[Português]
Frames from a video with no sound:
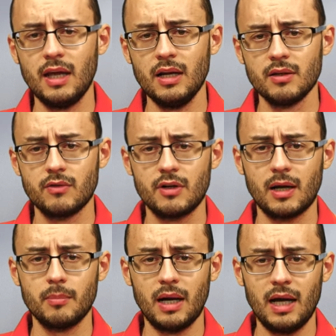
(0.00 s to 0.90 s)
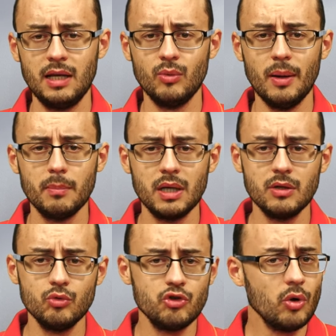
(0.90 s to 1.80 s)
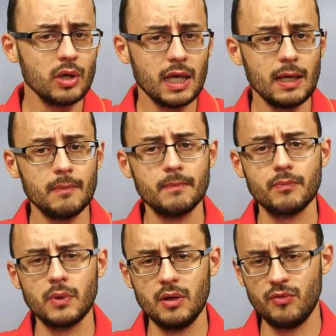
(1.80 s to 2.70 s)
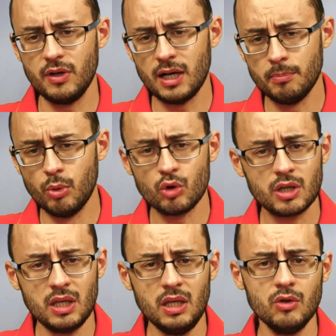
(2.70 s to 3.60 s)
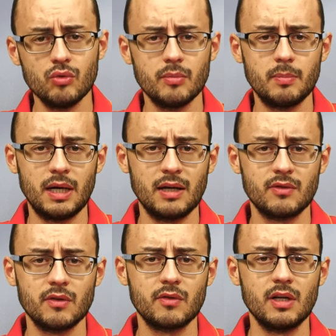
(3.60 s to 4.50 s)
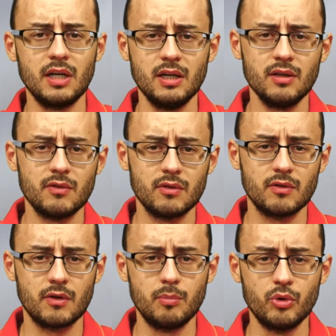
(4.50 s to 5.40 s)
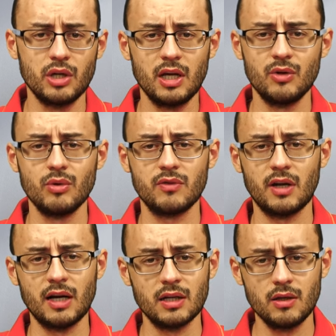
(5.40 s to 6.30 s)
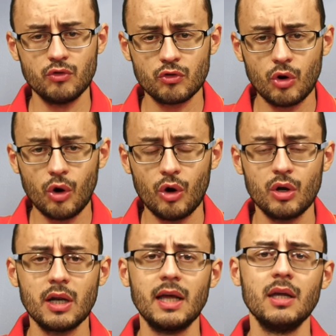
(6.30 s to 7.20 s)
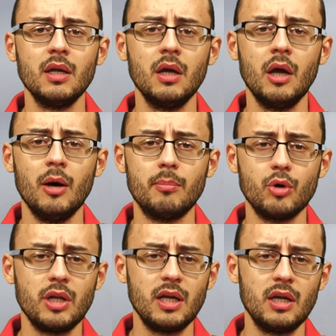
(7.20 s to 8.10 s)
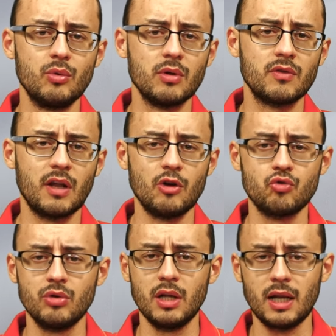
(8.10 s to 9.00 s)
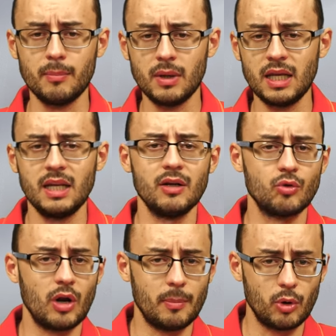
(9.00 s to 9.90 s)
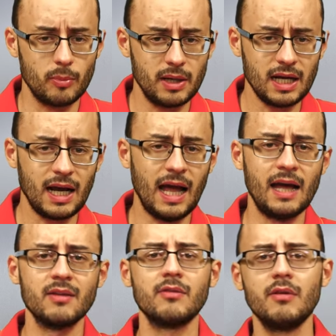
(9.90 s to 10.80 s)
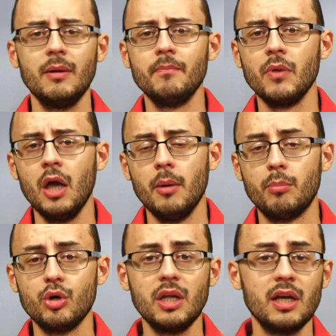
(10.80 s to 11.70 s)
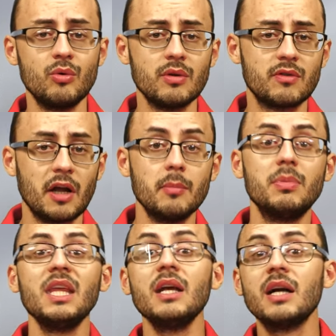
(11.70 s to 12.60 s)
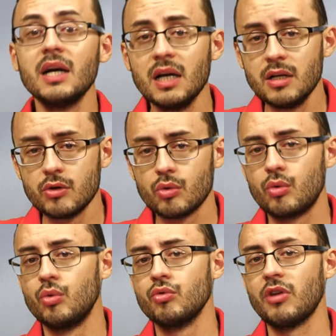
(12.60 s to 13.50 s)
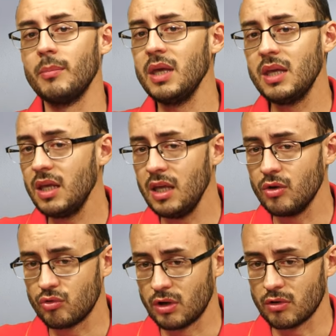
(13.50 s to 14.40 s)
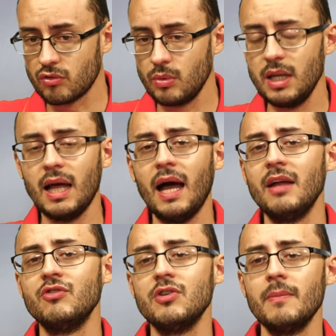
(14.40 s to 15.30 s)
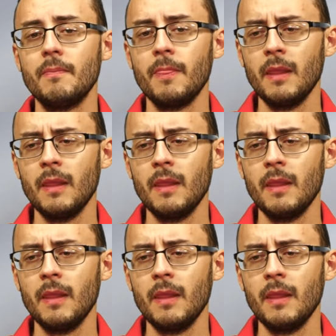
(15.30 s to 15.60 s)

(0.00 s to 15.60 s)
delas trabalham amando de alguém e fica pouquinho para essas crianças que poderiam estar na escola, poderiam estar ajudando a mãe dentro da própria casa, poderiam estar brincando com os amiguinhos da sua idade.